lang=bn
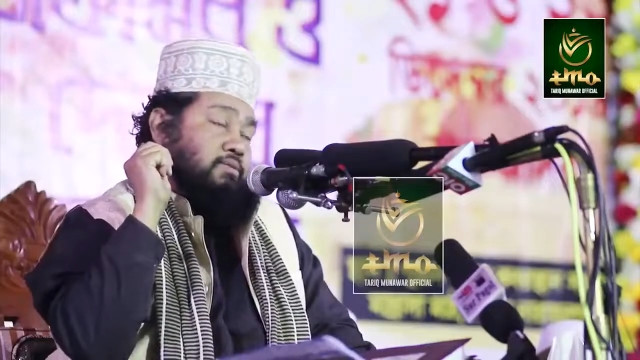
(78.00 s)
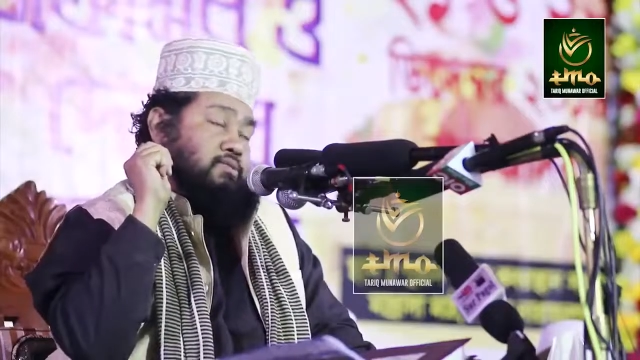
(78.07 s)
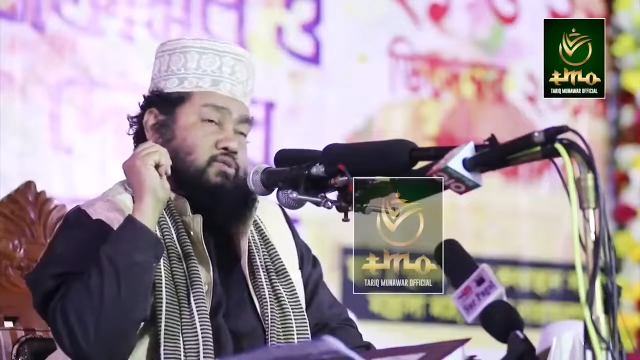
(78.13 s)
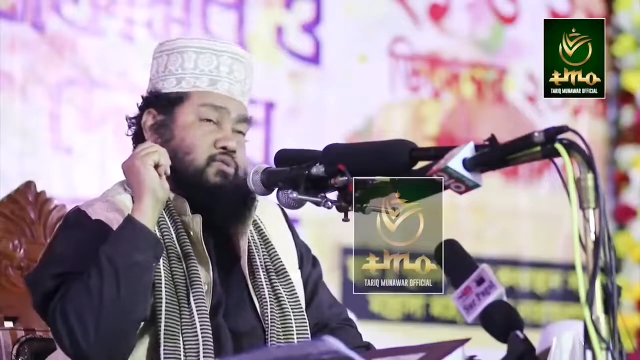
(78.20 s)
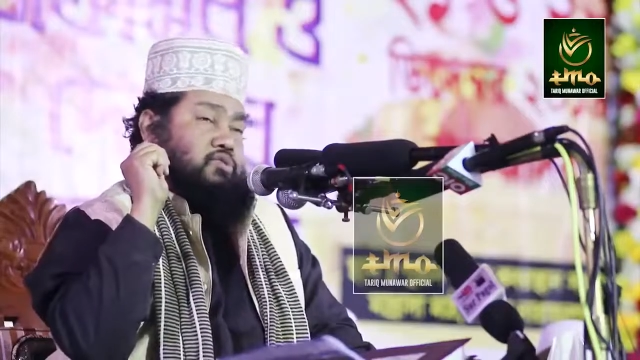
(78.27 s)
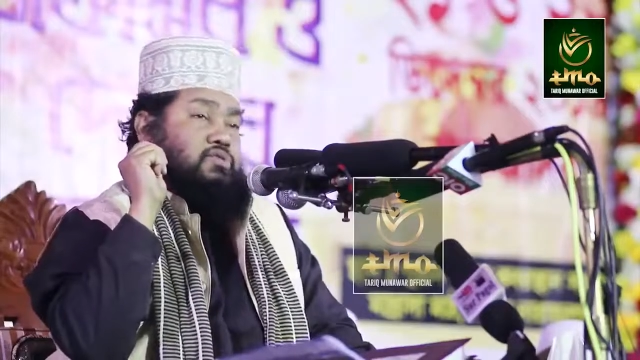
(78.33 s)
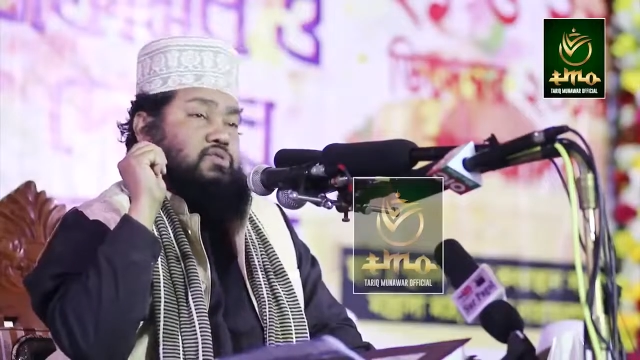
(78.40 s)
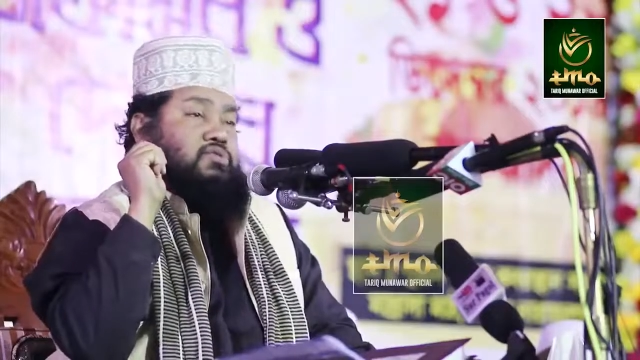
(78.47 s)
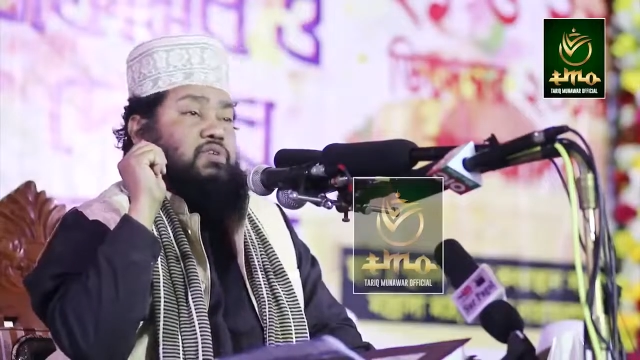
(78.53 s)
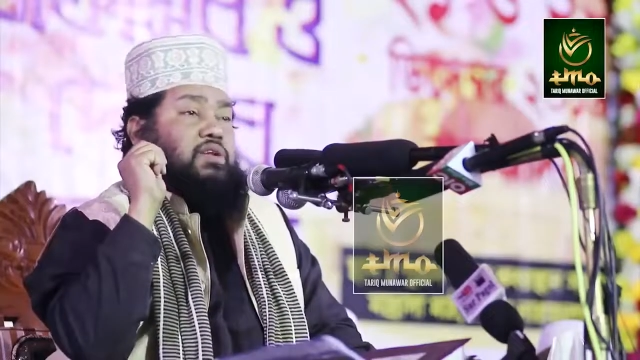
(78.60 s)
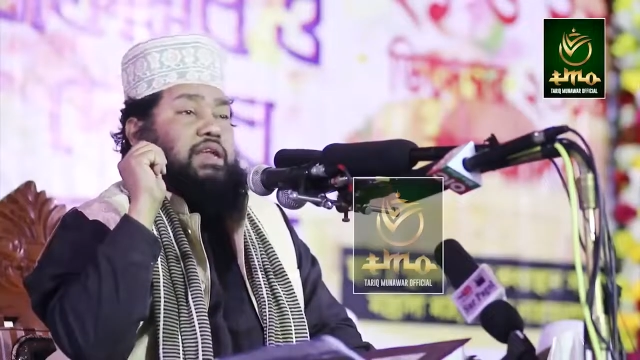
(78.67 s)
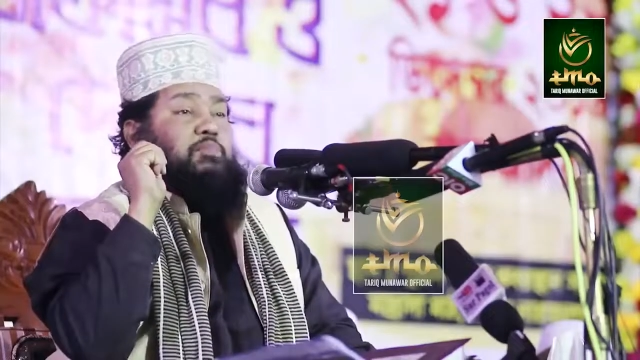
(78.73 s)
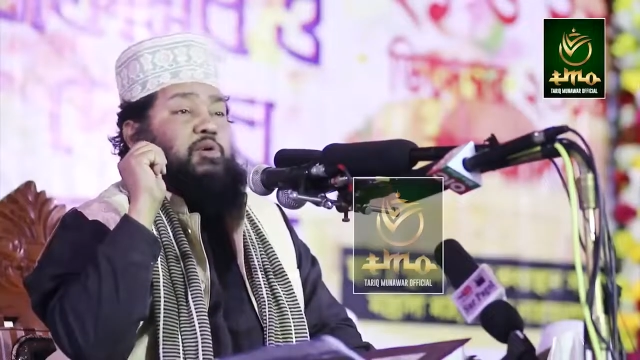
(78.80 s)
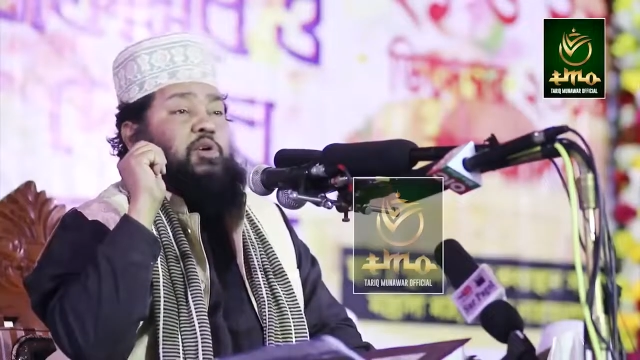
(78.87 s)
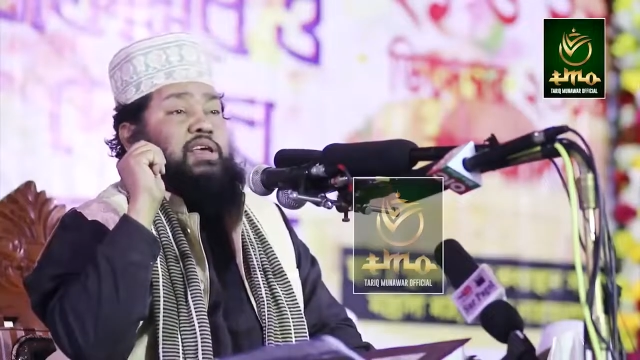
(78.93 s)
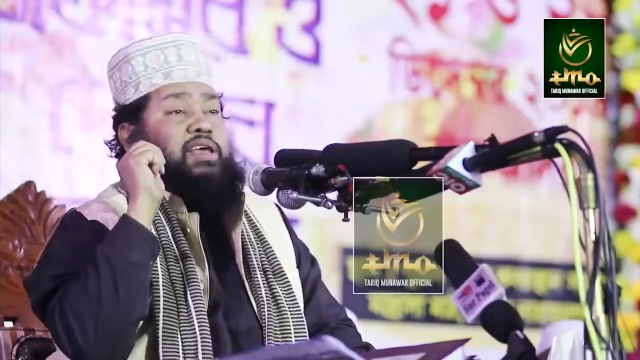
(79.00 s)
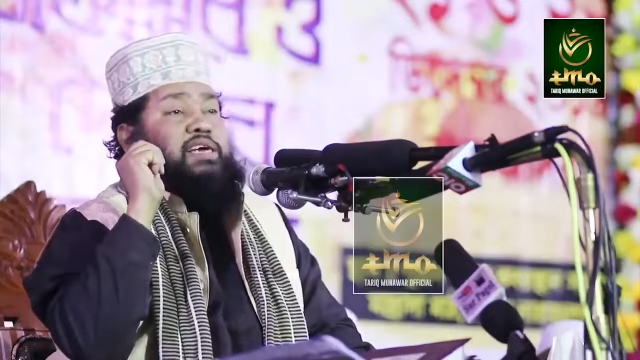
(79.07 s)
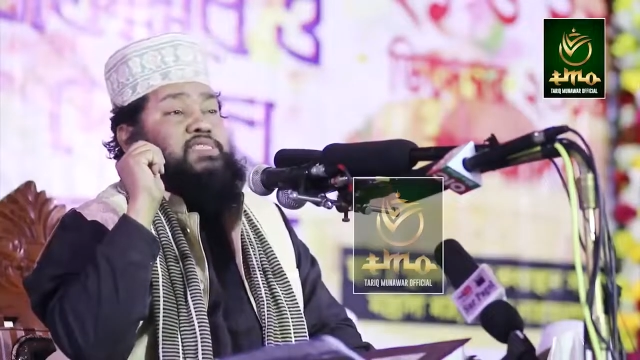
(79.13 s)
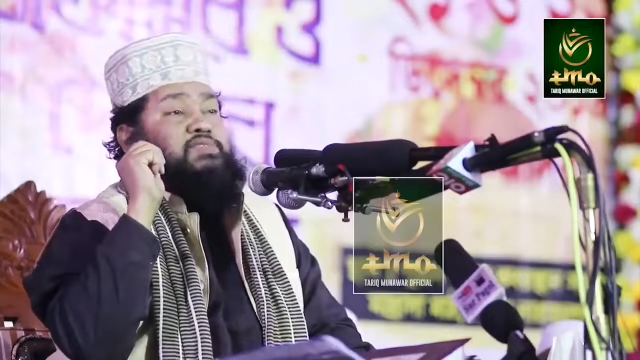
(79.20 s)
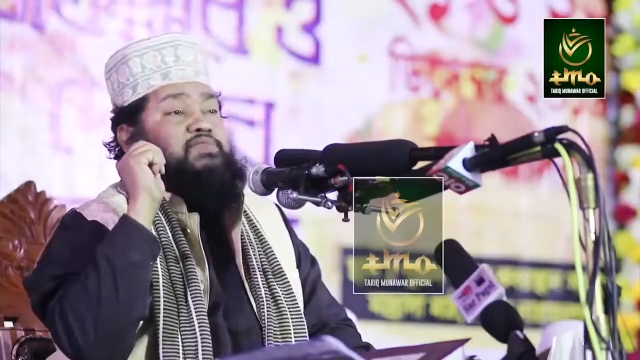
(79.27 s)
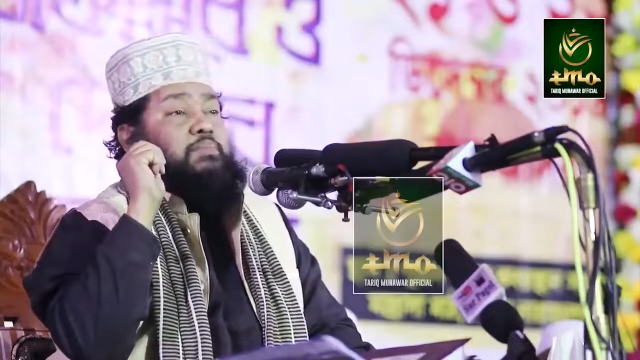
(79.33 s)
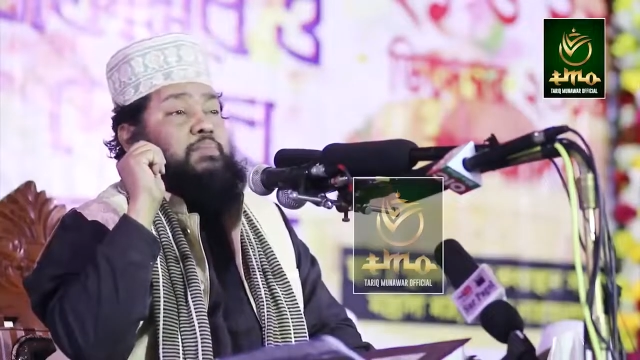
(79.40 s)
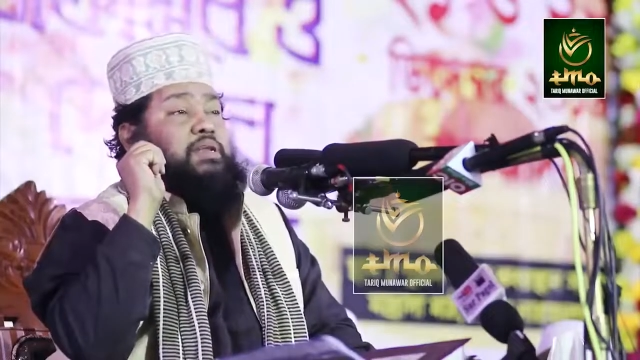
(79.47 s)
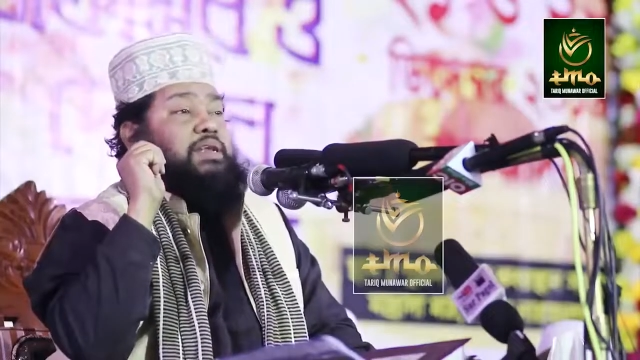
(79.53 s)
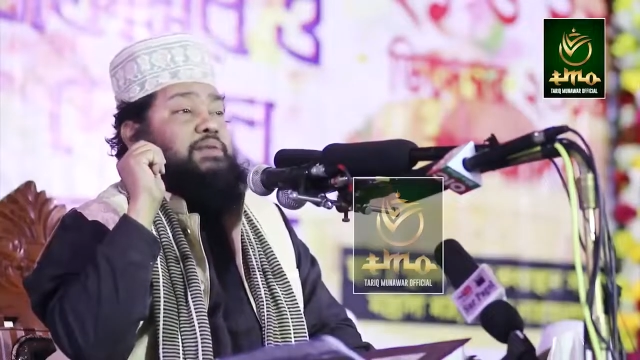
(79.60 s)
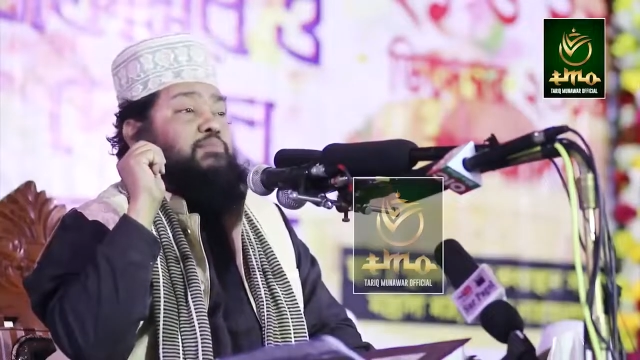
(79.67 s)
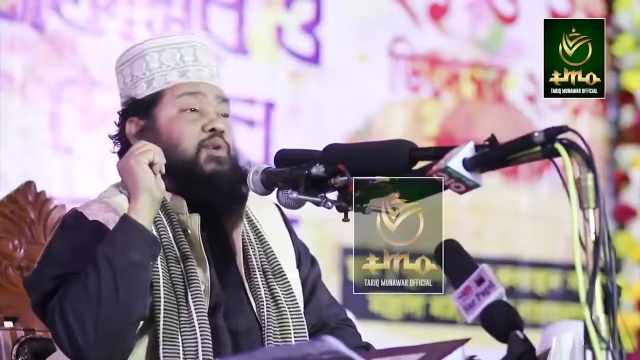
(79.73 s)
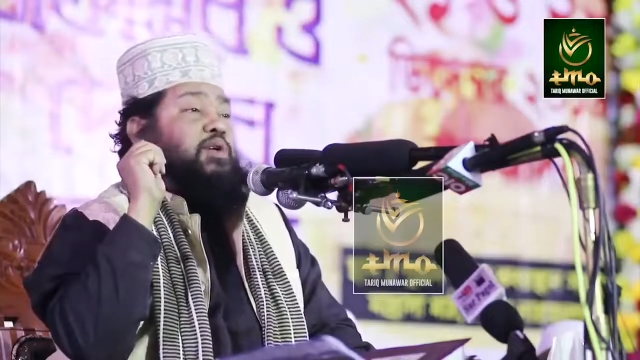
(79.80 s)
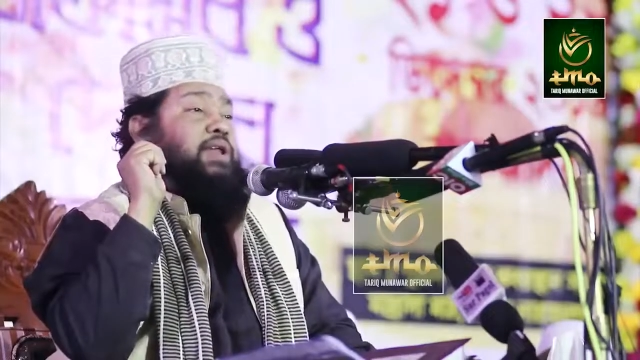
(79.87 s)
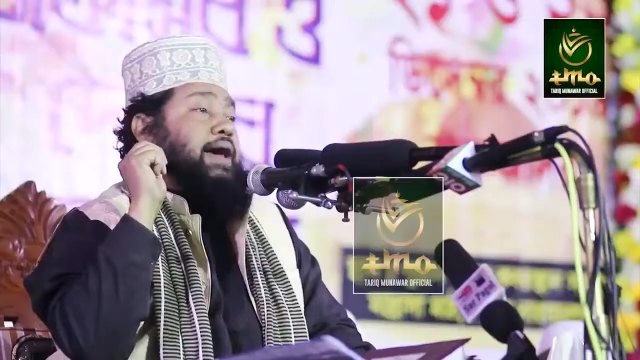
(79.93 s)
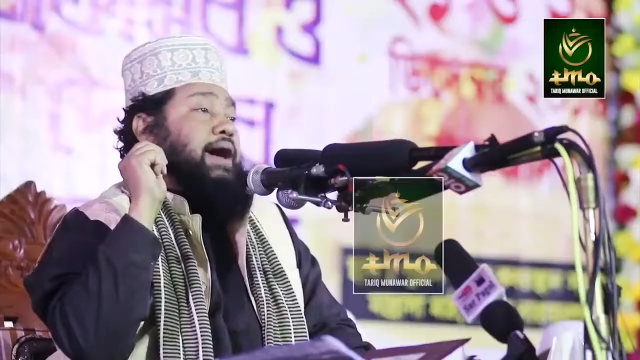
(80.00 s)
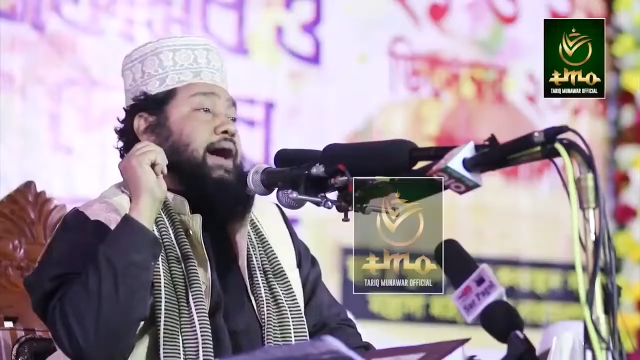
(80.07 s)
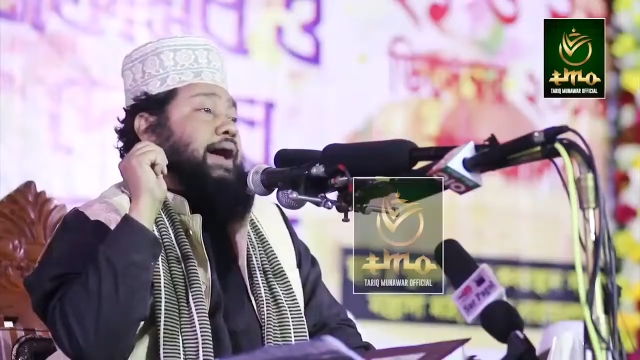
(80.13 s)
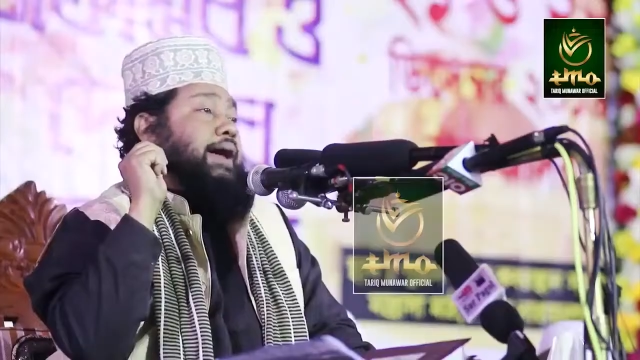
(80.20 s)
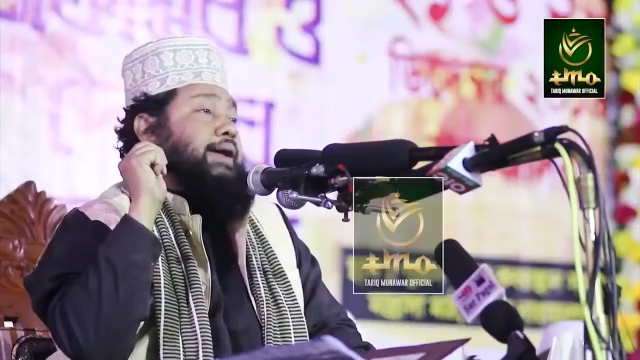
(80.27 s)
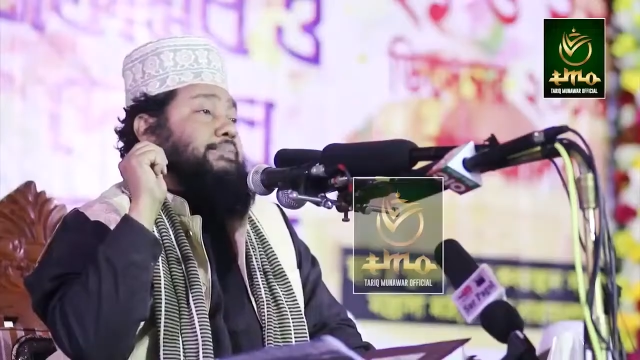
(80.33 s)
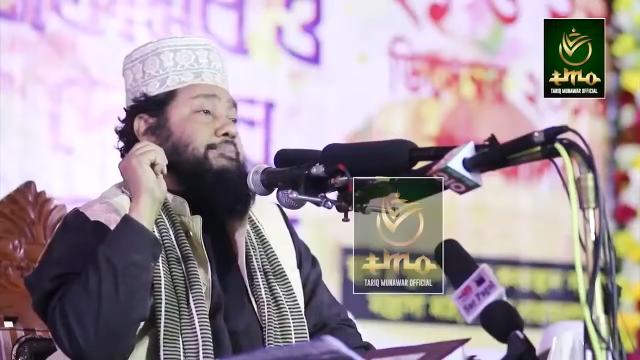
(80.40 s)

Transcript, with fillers: অত্যন্ত লেবোরিয়াস ফ্যামিলির মহিলা